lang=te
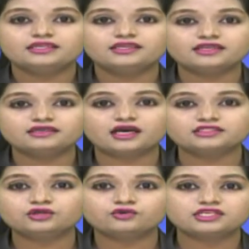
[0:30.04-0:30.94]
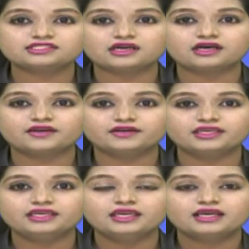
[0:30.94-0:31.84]
ఎన్ కదిరున్నిసా
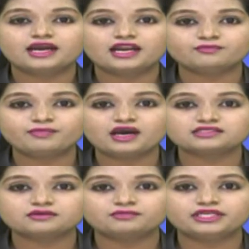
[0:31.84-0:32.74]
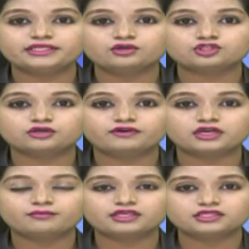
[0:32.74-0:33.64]
గారిని కడప అసెంబ్లీ
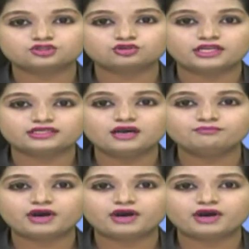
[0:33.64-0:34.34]
నియోజకవర్గం అధ్యక్షురాలిగా